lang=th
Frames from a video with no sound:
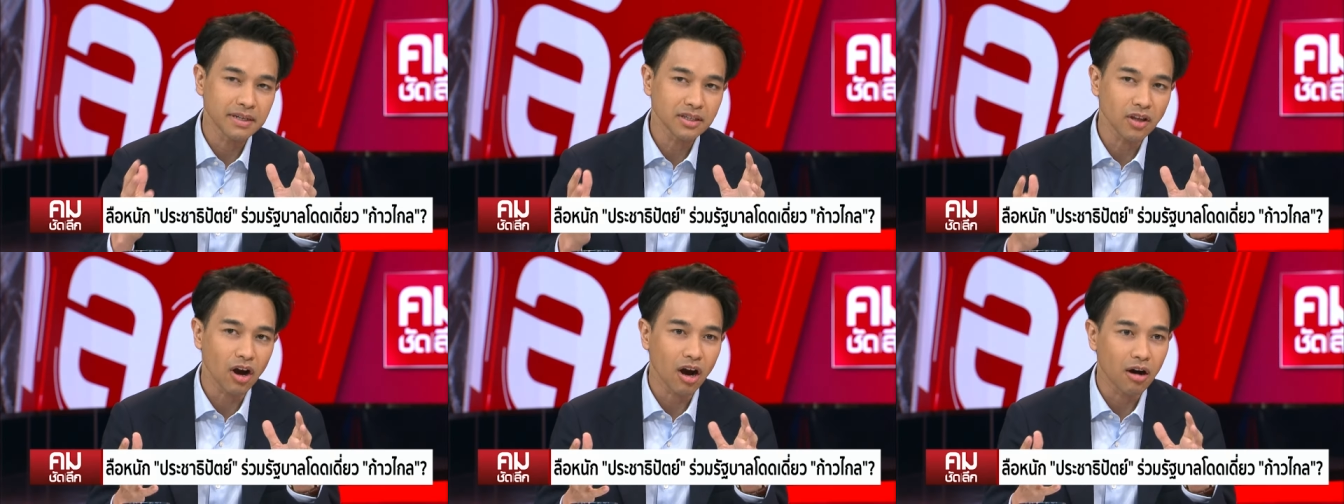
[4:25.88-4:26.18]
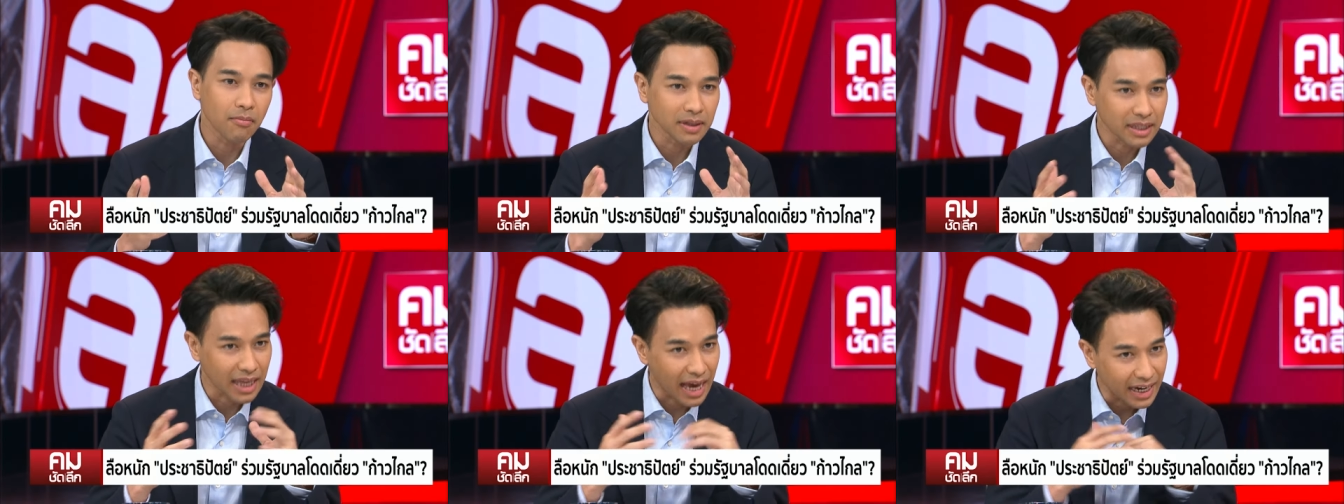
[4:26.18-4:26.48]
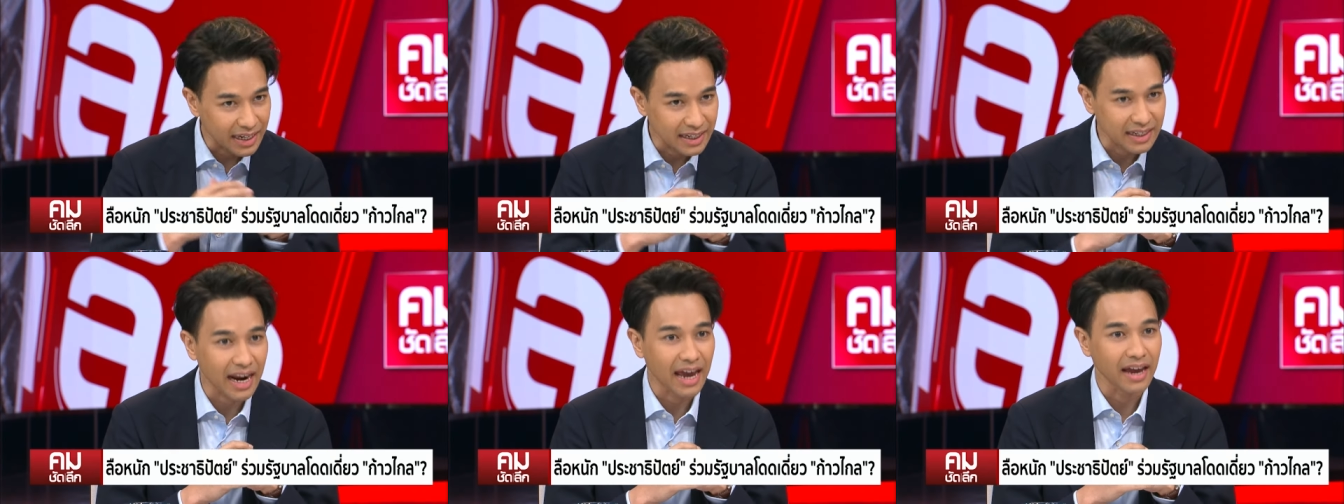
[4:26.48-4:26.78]
จจะไม่ต้องเอามาแท
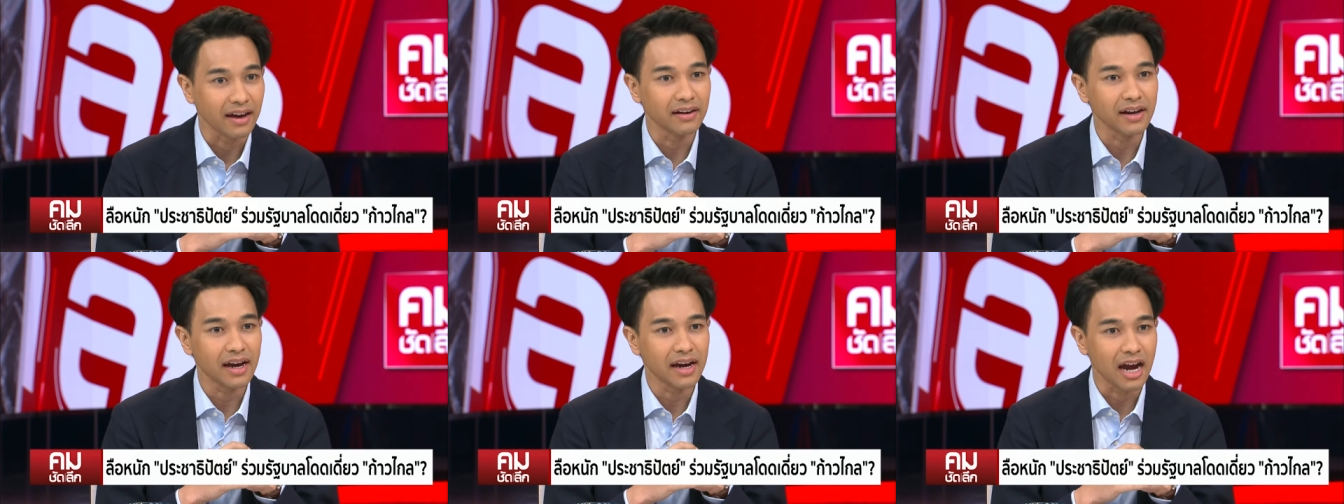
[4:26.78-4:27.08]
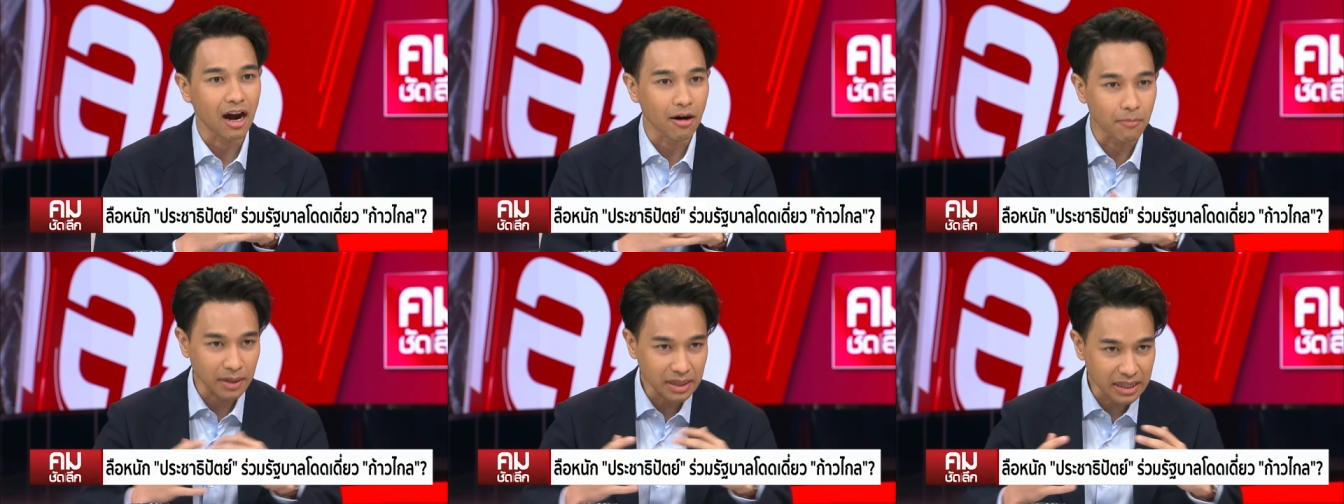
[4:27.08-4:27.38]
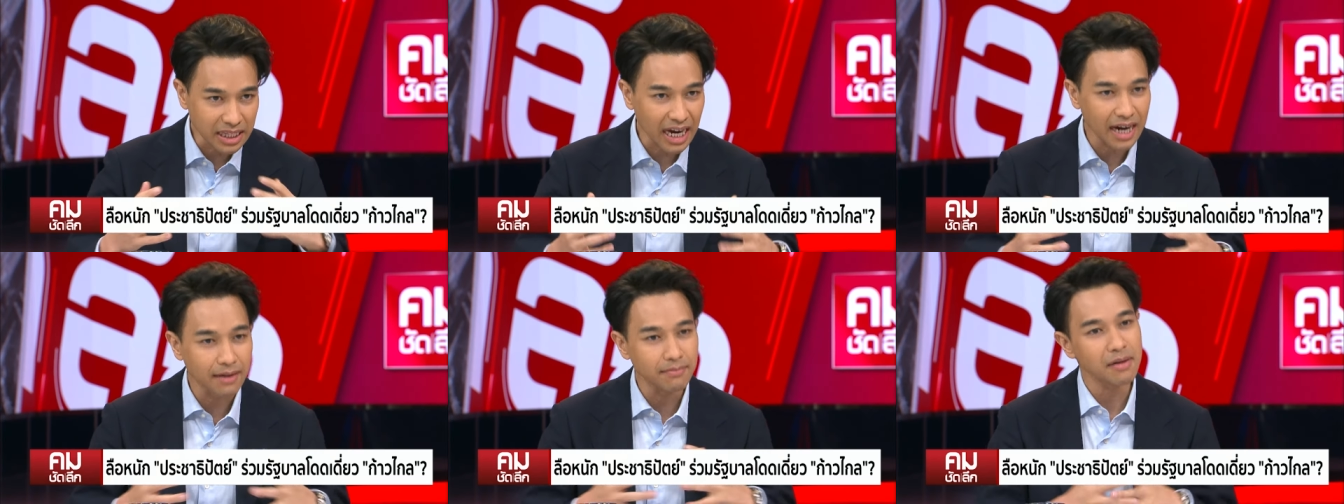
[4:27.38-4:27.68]
นใครก็ได้เอามา
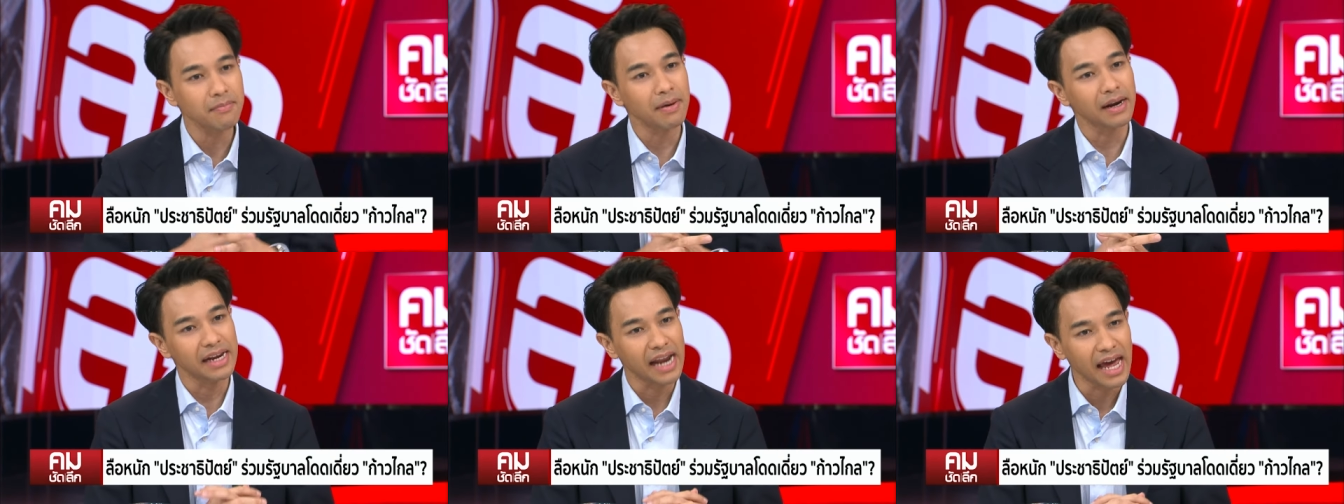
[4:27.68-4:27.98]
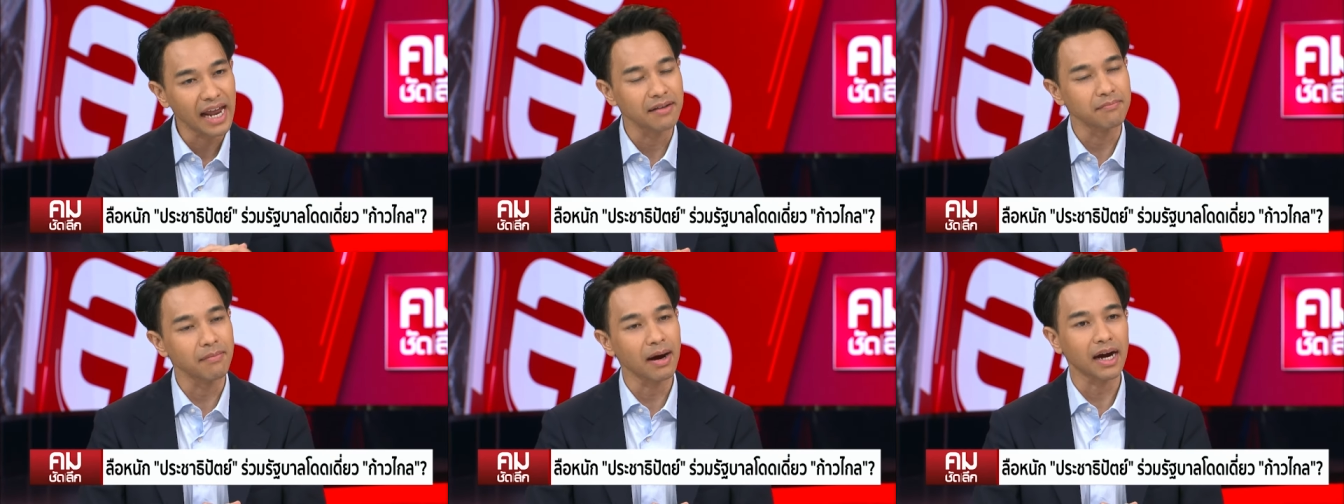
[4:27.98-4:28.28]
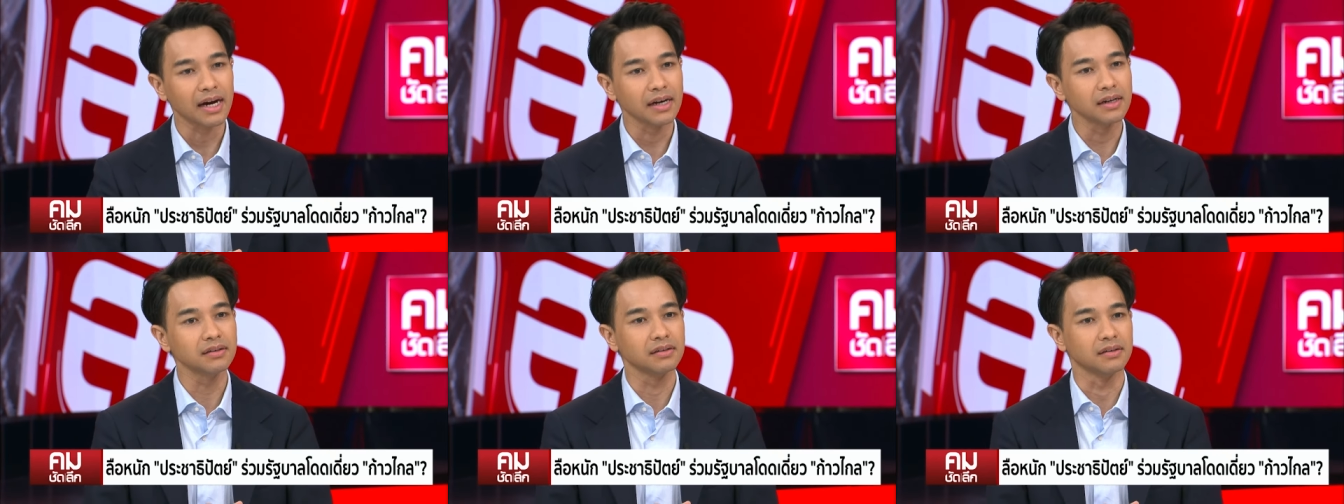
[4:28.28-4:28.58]
เติมให้มันแน่นมา
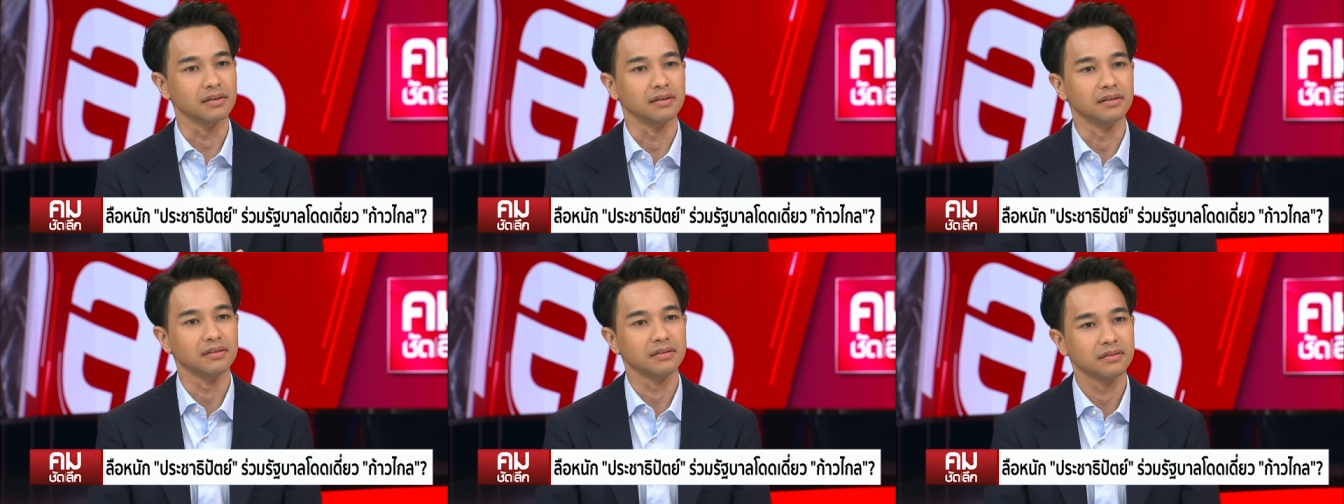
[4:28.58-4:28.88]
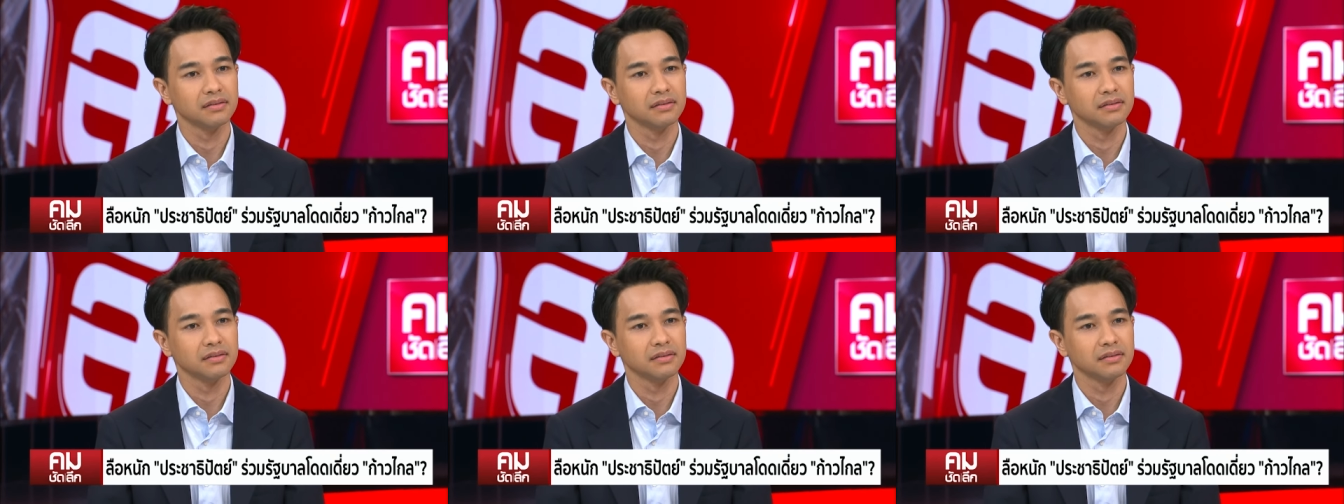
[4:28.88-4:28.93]
กขึ้น